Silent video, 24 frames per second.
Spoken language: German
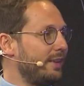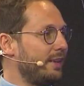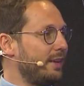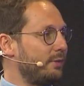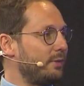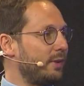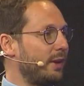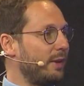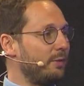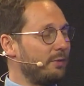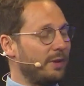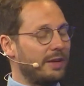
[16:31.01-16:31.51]

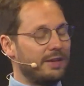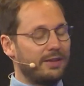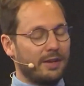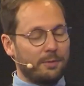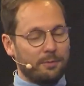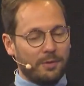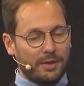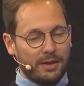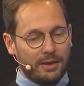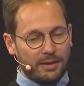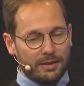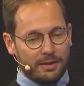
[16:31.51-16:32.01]
Geil, weil ich habe mal
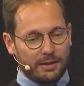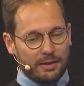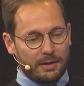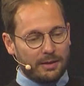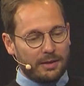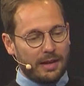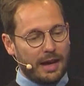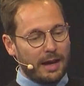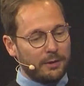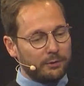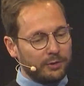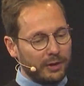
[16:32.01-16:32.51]
eine, eine,
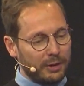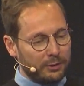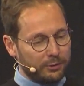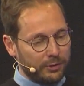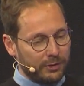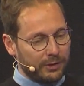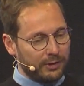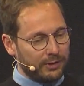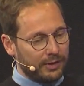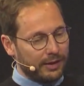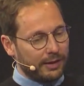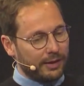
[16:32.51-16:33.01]
Anfrage von einer
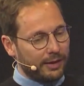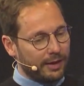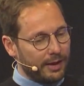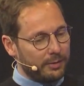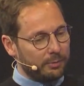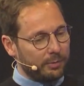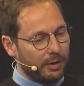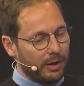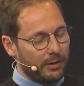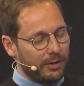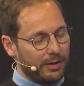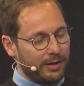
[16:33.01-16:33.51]
sehr kleinen
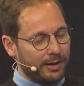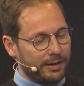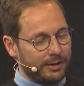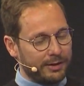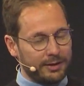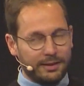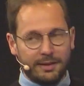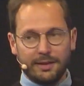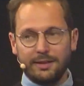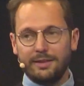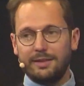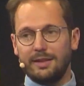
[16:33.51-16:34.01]
Brauerei
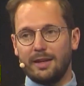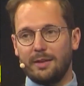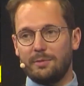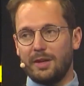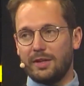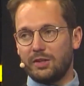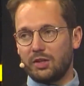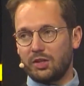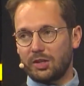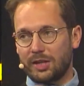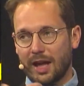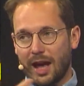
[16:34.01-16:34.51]
gekriegt, die haben ein
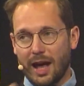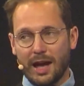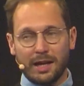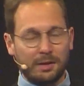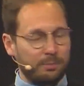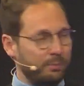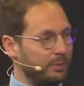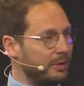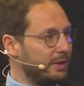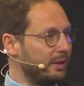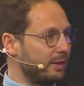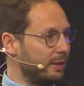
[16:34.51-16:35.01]

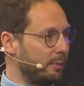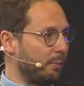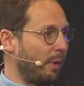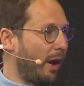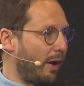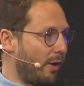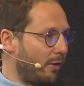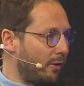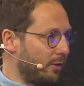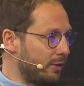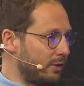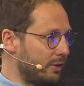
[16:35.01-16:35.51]
Starkbier
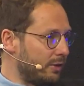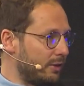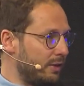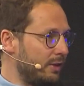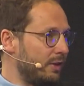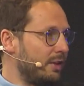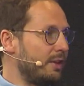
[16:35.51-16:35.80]
gebraut